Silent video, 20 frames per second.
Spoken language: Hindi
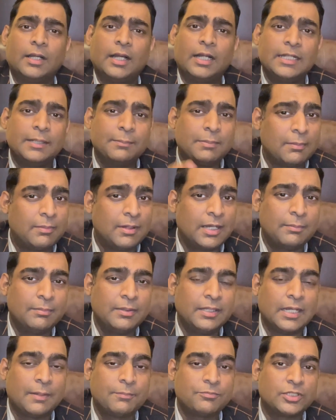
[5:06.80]
अली बाबा
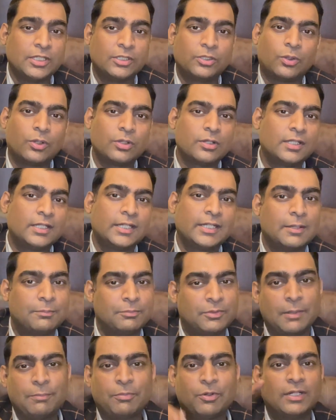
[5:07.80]
भी हमसे दो डॉलर की
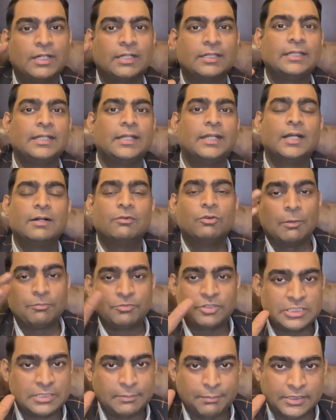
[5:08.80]
हमें प्रोडक्ट दे देगा वो
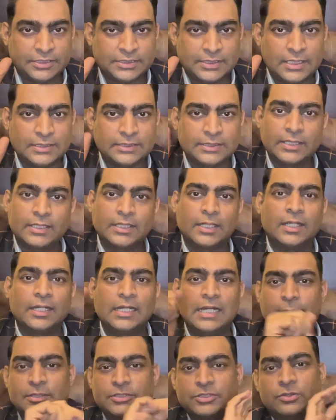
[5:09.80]
हमसे शिपिंग चार्ज नहीं
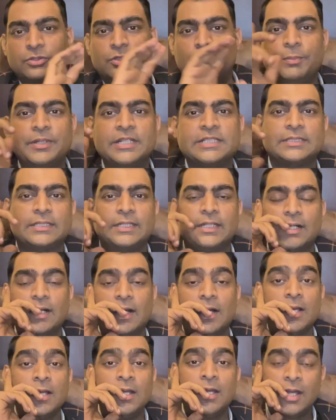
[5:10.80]
करेगा अमेजोन को भेज देगा
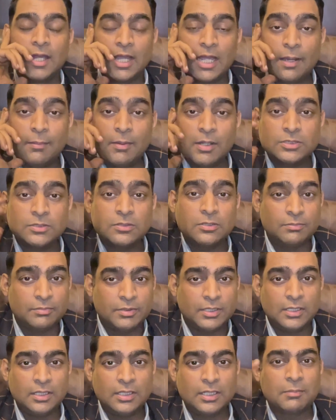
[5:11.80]
अमेजोन
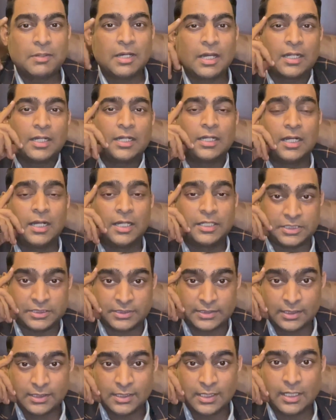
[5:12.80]
भी हमारा
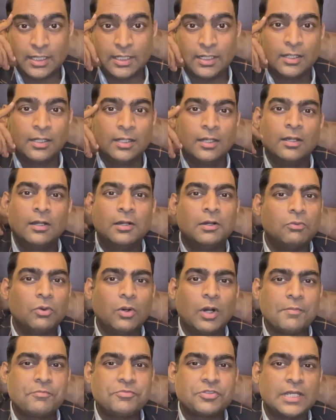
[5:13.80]
रिश्तेदार है वो
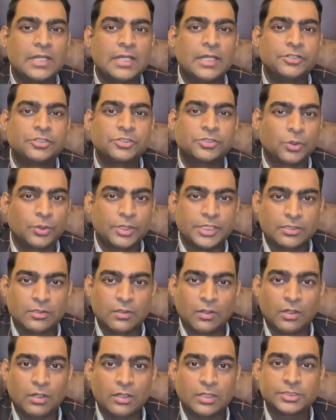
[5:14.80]
हमसे स्टोरेज
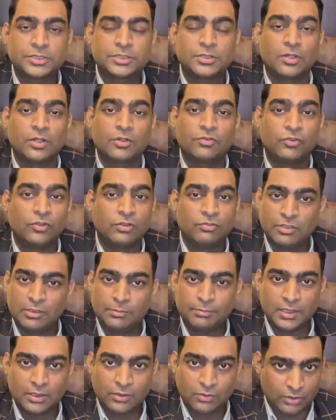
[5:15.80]
कॉस्ट और
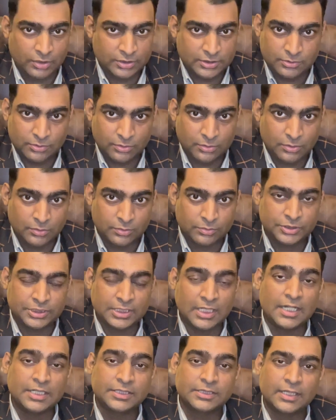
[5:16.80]
फुलफिलमेंट कॉस्ट तो
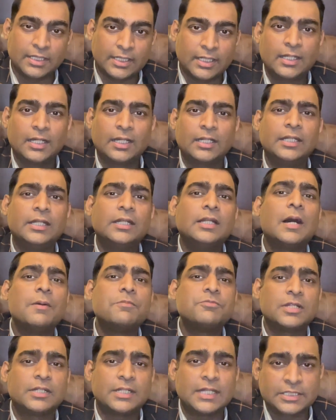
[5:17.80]
चार्ज करेगा नहीं ना
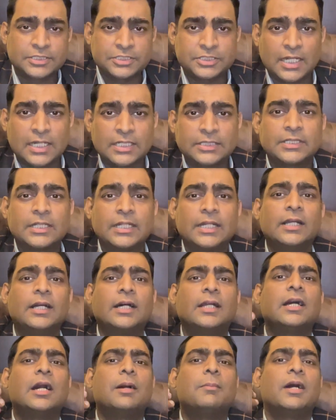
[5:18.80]
हमसे टैक्स चार्ज
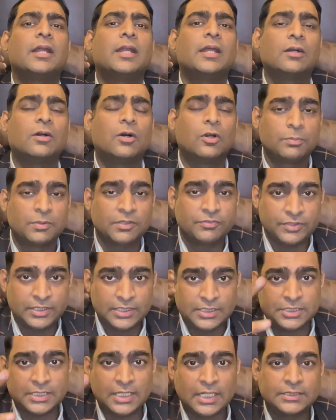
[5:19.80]
करेगा ना हमारे अकाउंट पे
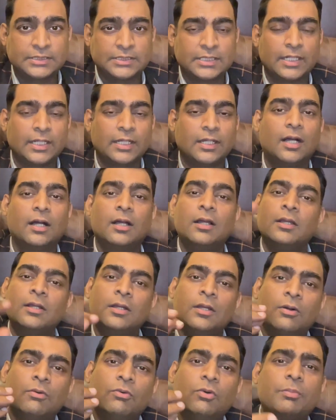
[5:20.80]
फी चार्ज करेगा
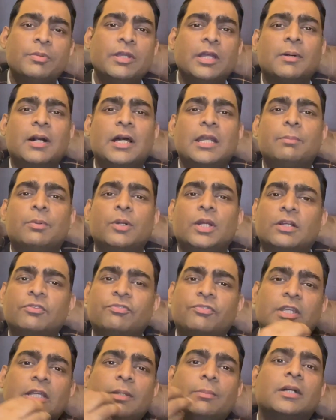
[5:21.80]
वो भी हमारी प्रोडक्ट
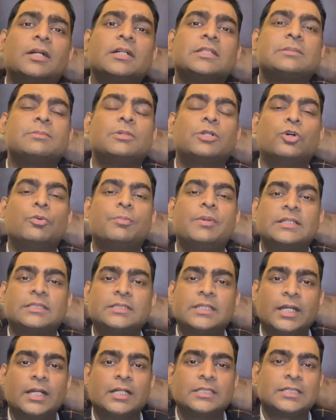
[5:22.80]
फ्री में कस्टमर को
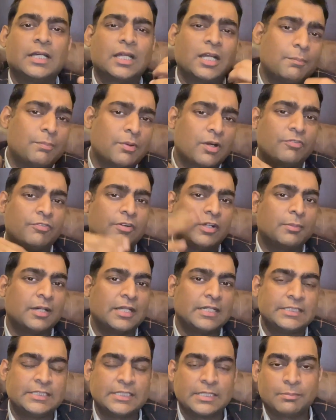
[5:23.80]
बेचता रहेगा सारा प्रॉफिट
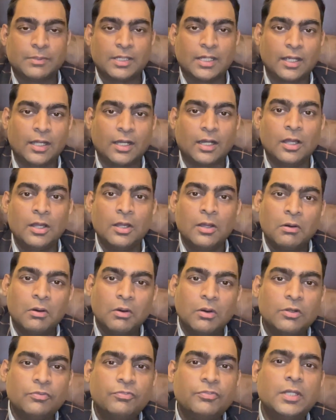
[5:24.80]
हमारी जेब में आएगा
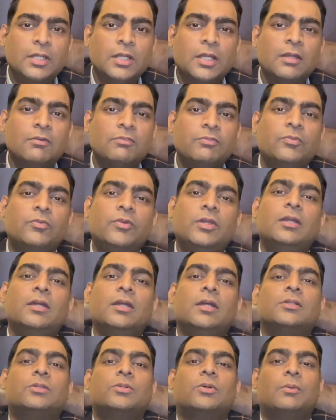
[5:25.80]
और वीए
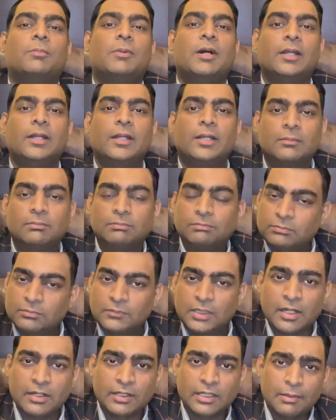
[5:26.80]
वीए तो हमारे
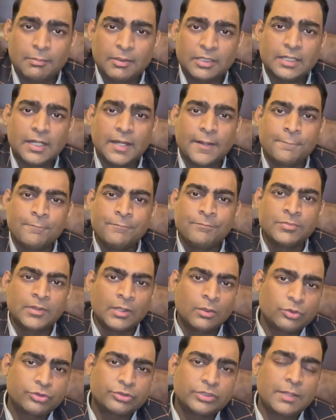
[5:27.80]
घर का बंदा है
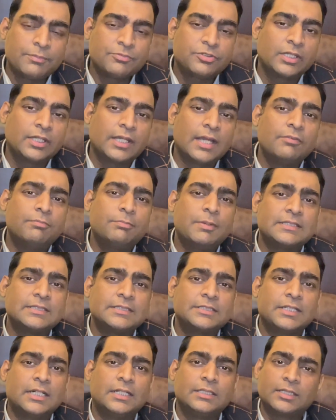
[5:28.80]
उसने हमसे क्या
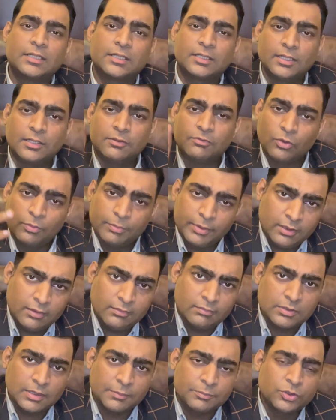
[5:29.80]
पैसे चार्ज करने हैं वो भी
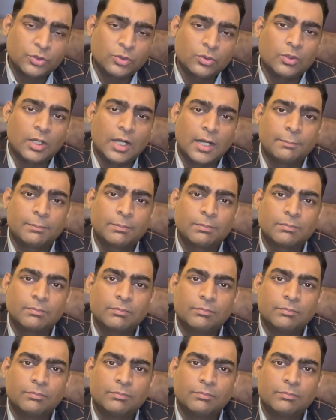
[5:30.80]
समझो आप